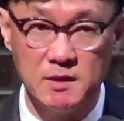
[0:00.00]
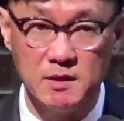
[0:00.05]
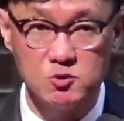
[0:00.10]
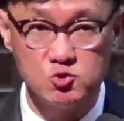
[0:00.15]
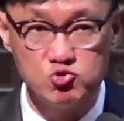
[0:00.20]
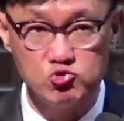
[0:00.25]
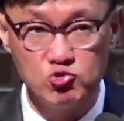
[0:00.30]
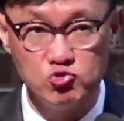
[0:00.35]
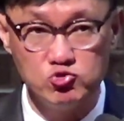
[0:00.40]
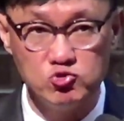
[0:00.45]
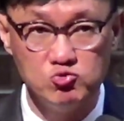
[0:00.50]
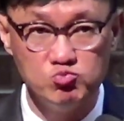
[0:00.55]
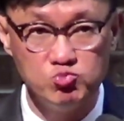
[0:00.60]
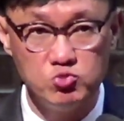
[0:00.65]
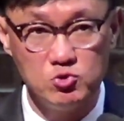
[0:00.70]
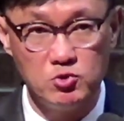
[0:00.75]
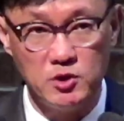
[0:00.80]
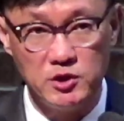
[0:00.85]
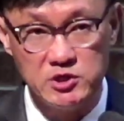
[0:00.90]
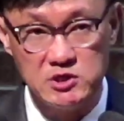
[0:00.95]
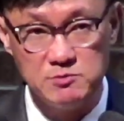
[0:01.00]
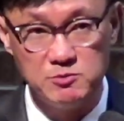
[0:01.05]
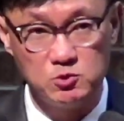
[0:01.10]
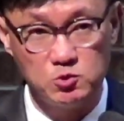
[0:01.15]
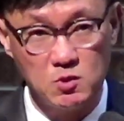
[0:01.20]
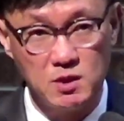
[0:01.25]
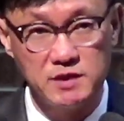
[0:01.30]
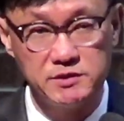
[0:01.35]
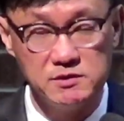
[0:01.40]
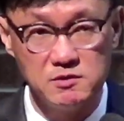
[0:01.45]
아마 중고등부
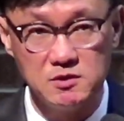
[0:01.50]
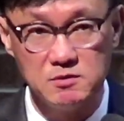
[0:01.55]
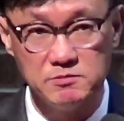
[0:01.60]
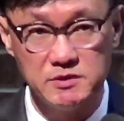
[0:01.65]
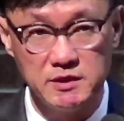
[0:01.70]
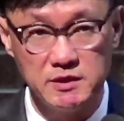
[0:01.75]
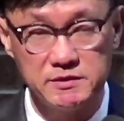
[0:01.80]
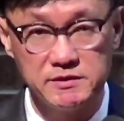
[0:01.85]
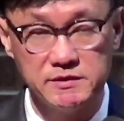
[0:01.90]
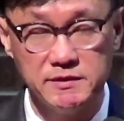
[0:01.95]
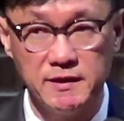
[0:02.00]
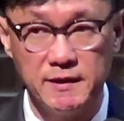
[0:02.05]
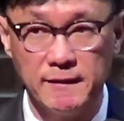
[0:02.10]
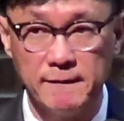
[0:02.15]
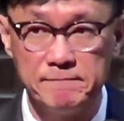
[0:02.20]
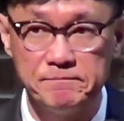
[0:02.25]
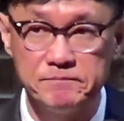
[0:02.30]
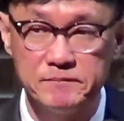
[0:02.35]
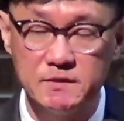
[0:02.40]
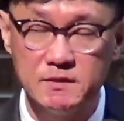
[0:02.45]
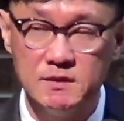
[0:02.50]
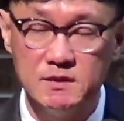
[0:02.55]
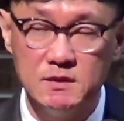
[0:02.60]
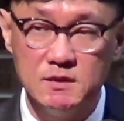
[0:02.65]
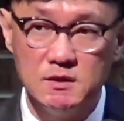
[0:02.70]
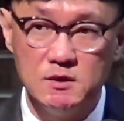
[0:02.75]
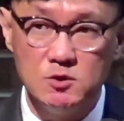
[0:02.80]
어린이부 똑같을 겁니다. 그런데